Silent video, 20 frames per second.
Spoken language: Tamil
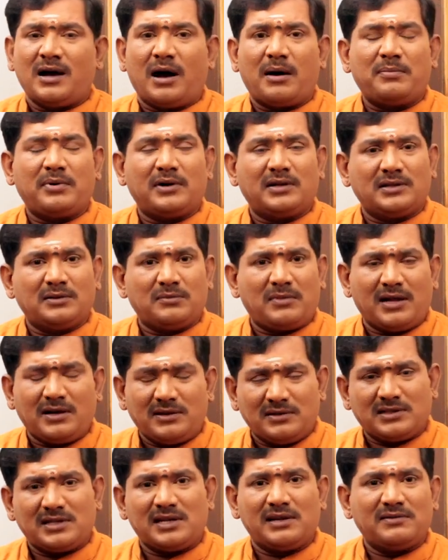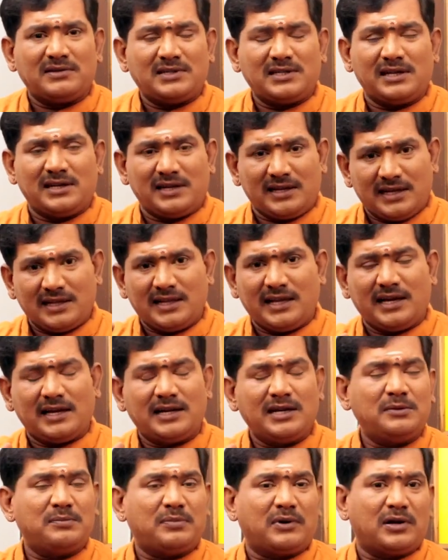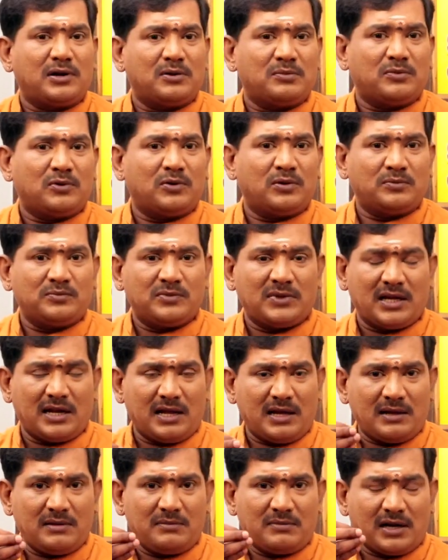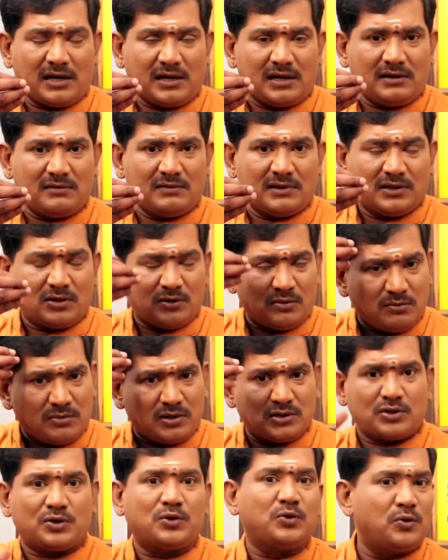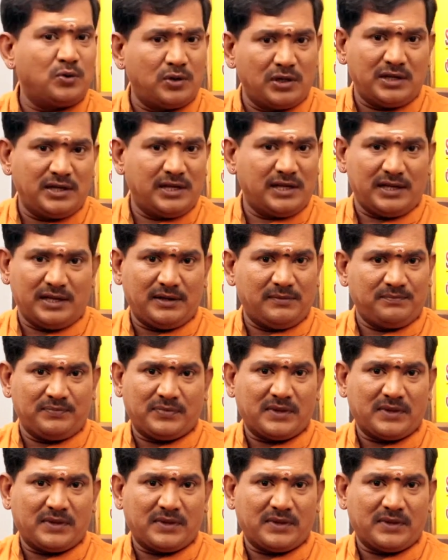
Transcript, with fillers: அப்போ அந்த மாதிரி சில விஷயங்கள் எதை எடிட் பண்ணணுமோ ஏன்னா மக்கள் வந்து ரொம்ப ஷ்ரூடு இன்றைக்கி